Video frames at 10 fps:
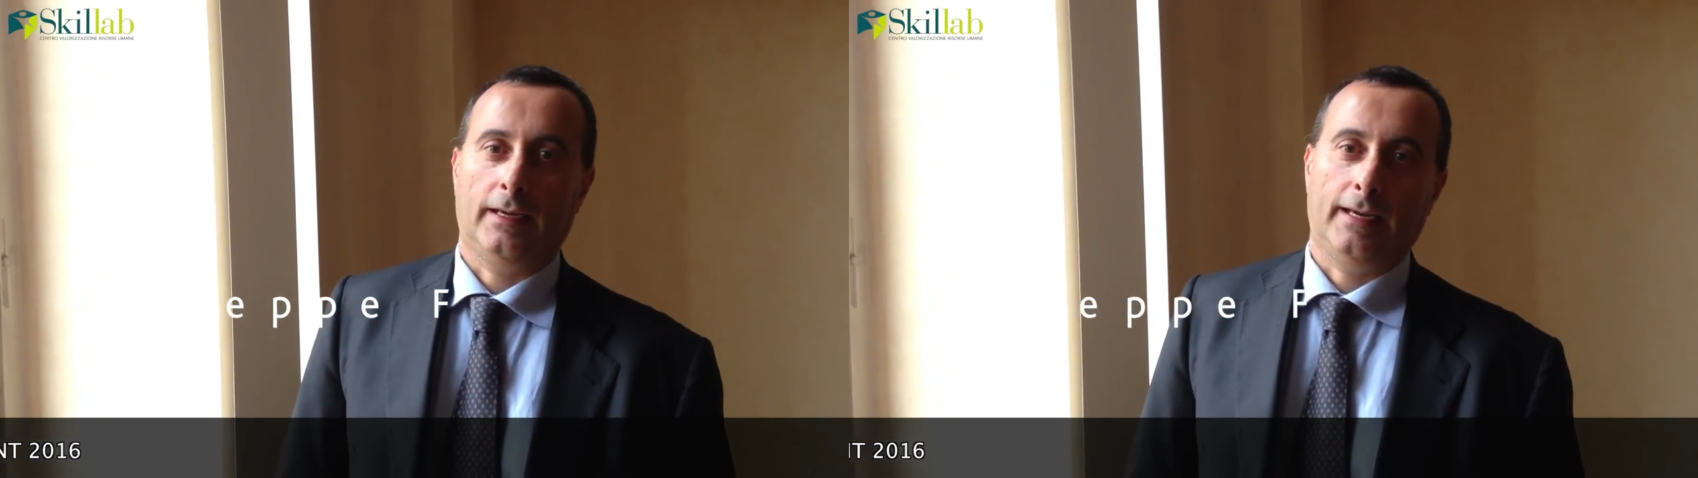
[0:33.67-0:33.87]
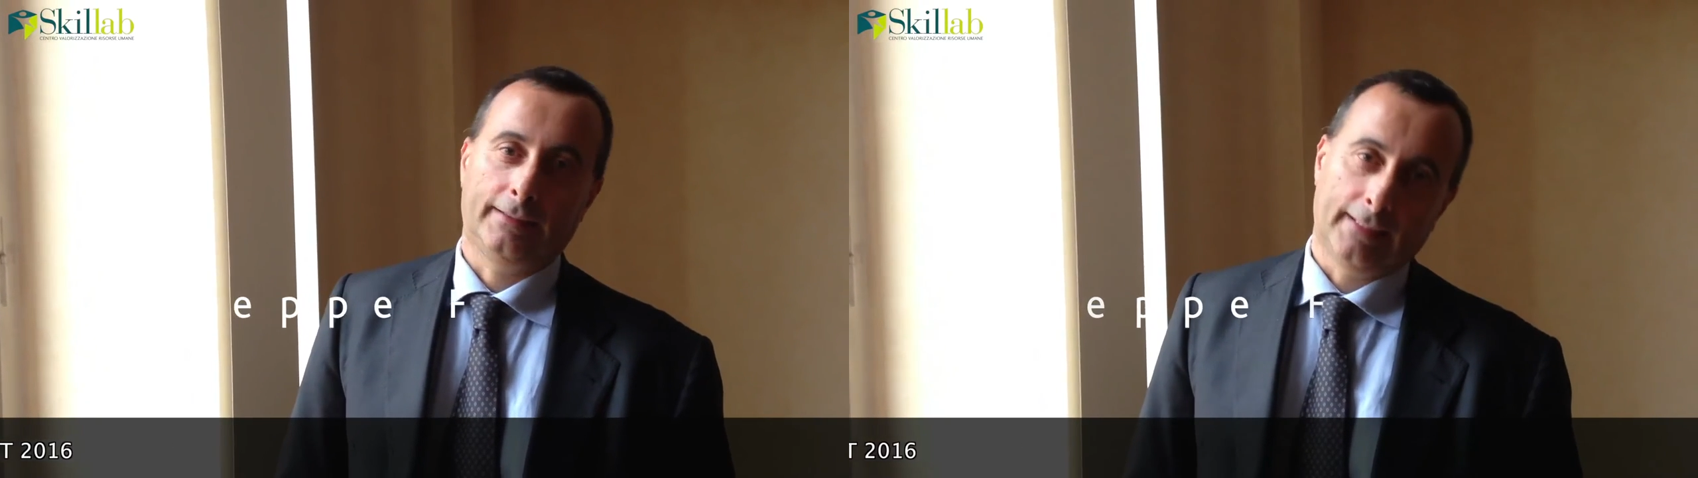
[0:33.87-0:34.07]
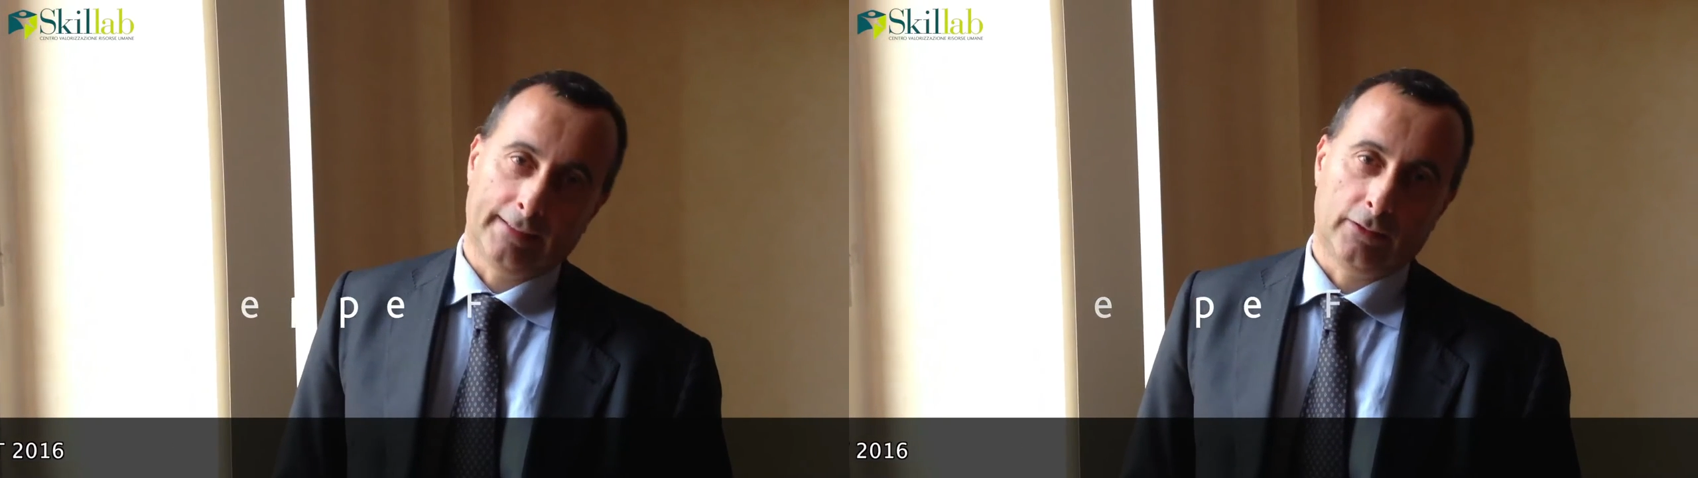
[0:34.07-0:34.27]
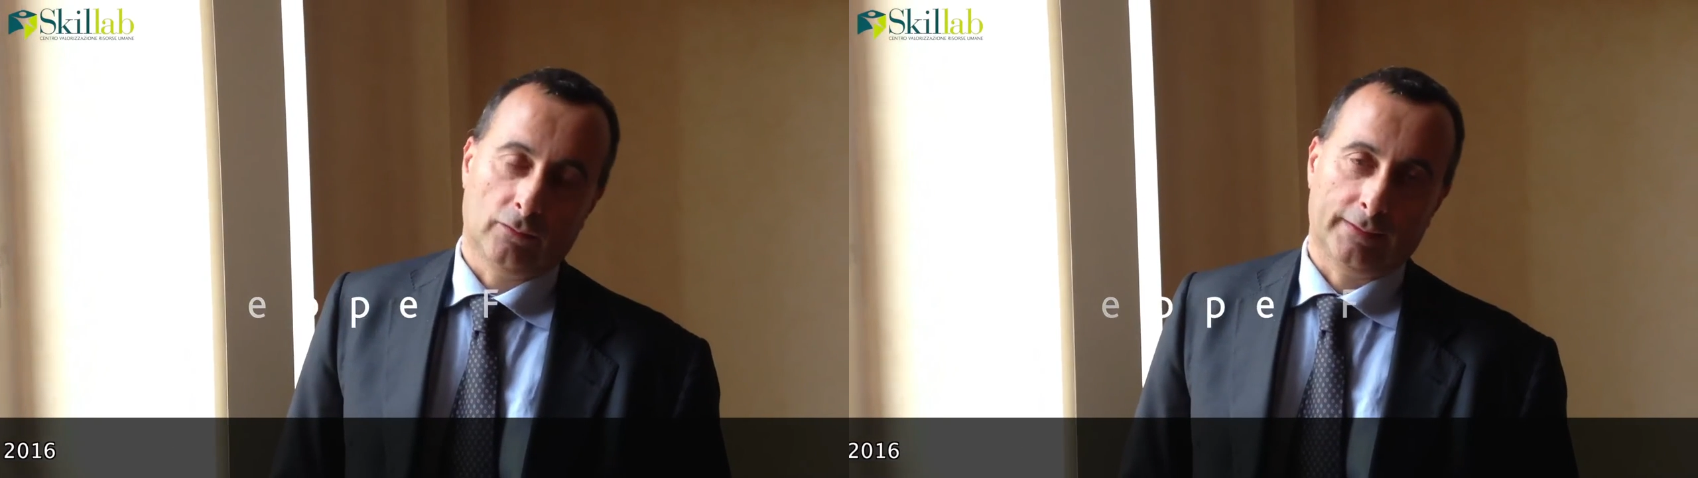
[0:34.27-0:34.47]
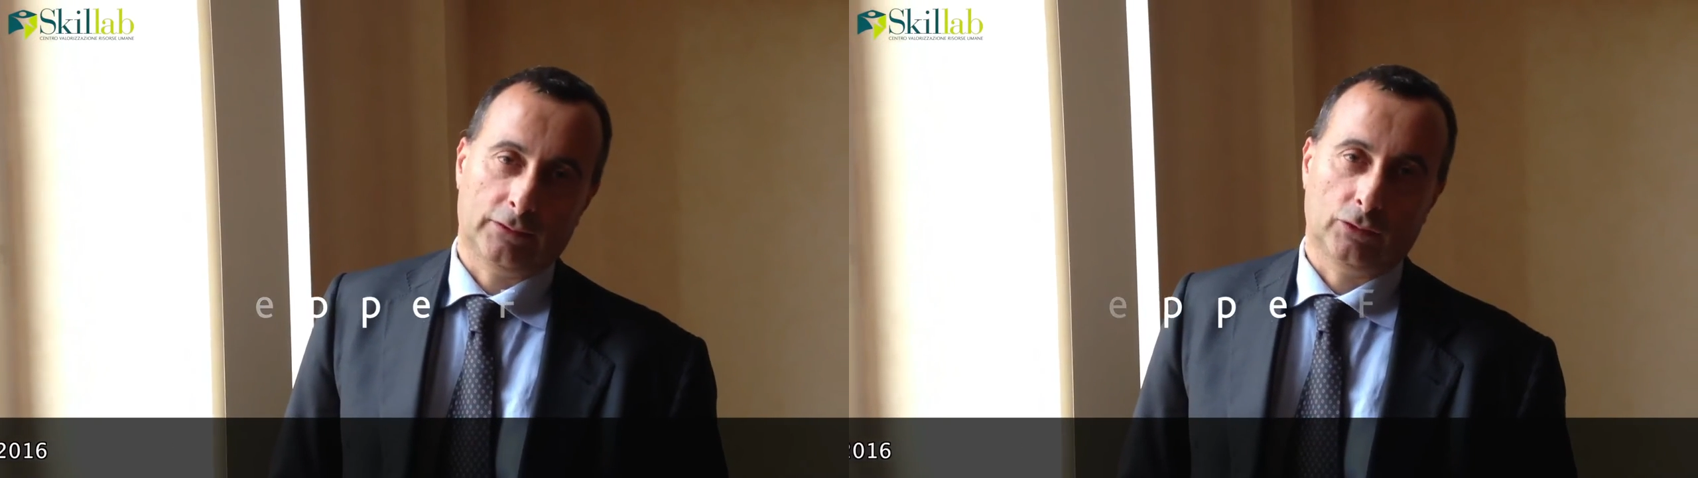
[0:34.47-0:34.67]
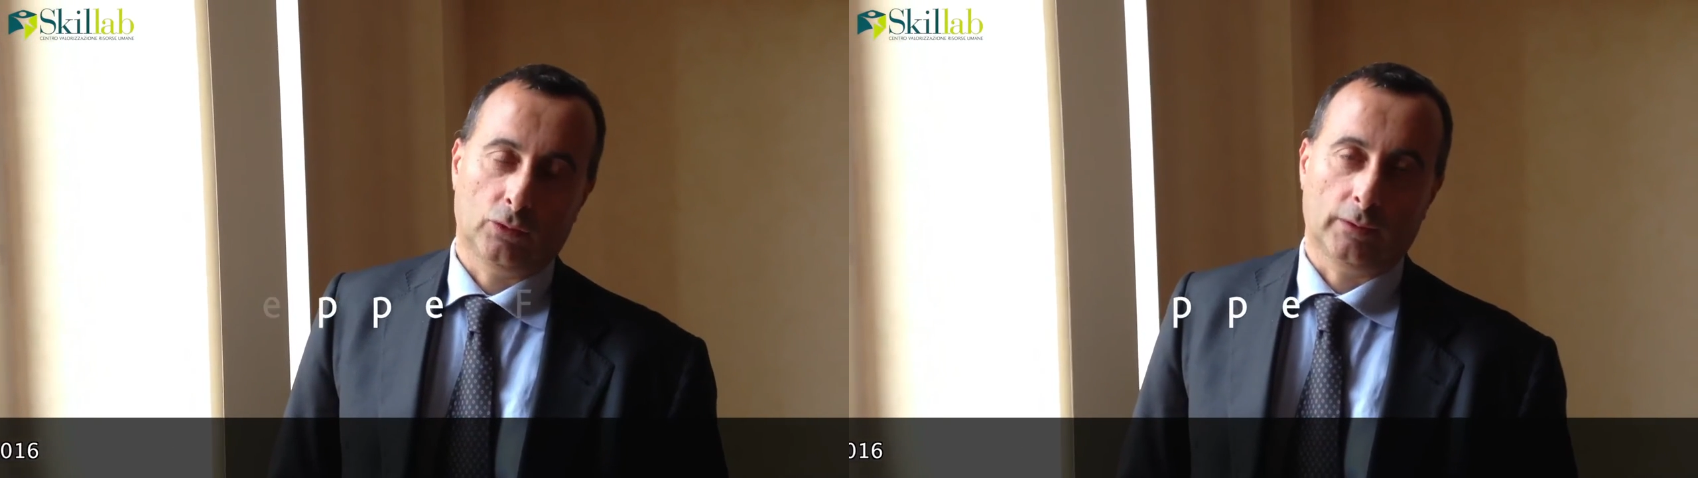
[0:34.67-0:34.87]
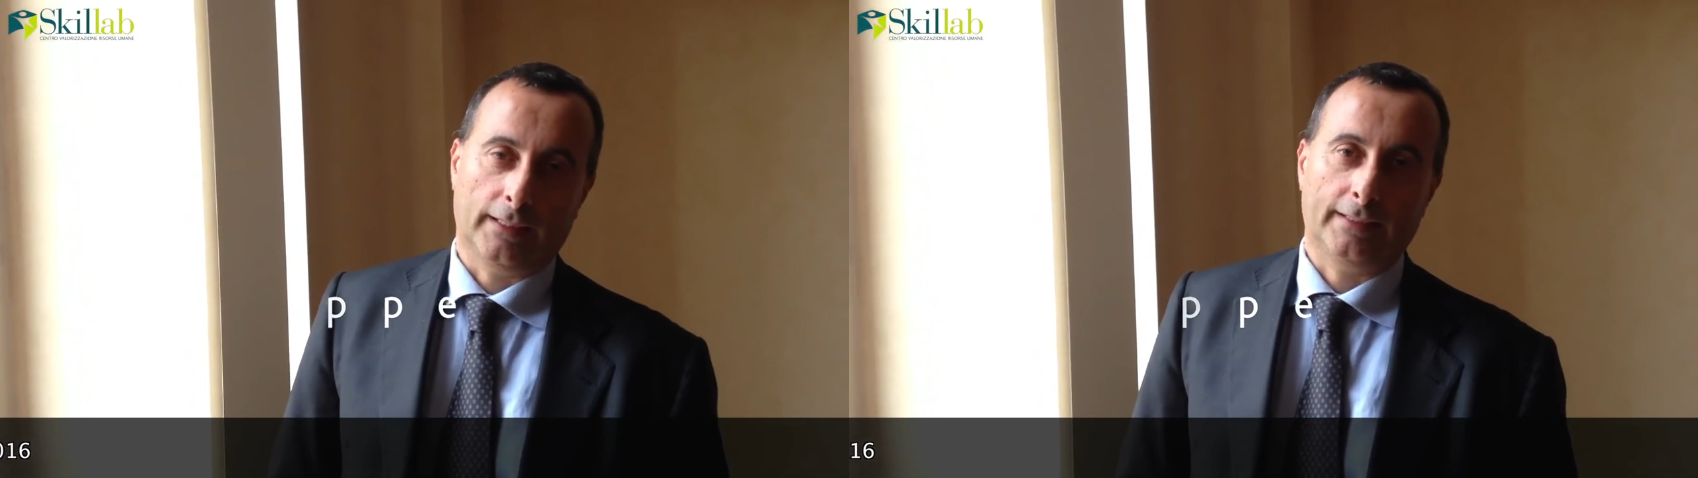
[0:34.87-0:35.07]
e dell'innovazione